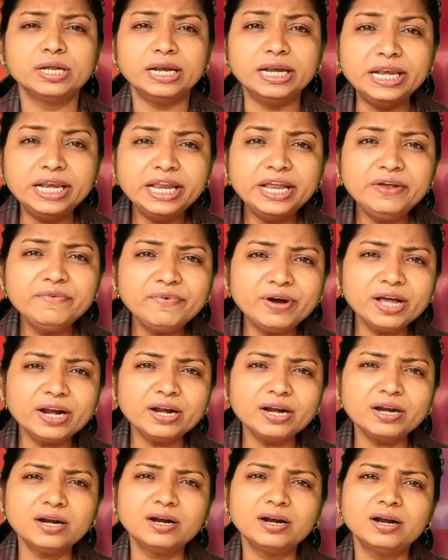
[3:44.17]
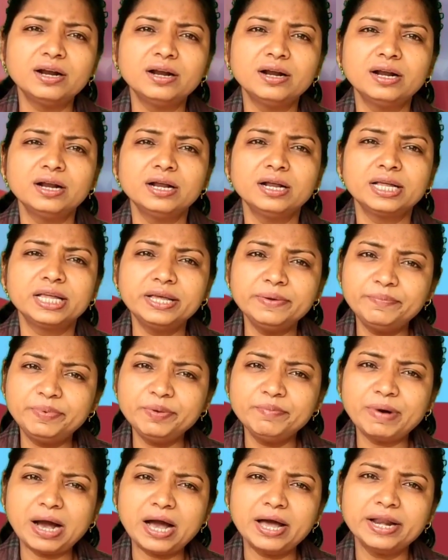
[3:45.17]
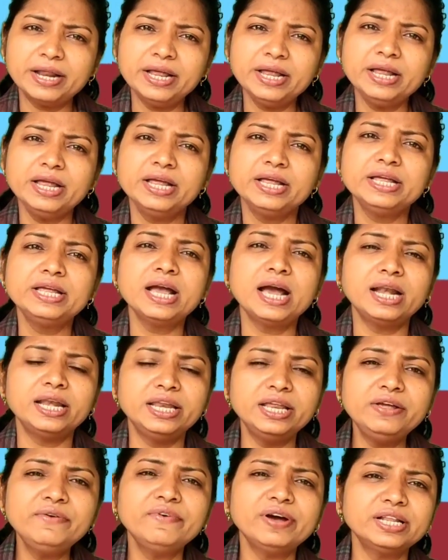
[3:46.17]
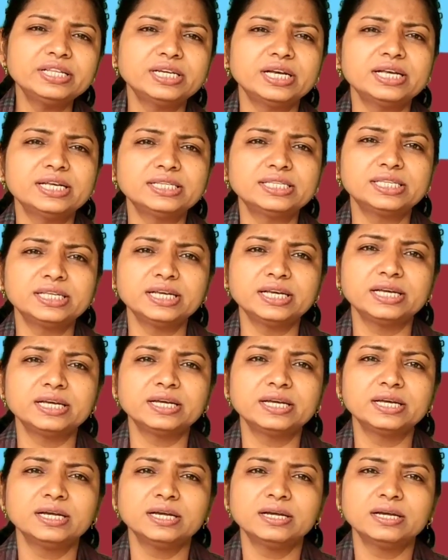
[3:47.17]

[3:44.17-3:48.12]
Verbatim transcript: लीवर की बीमारी या लीवर जैसे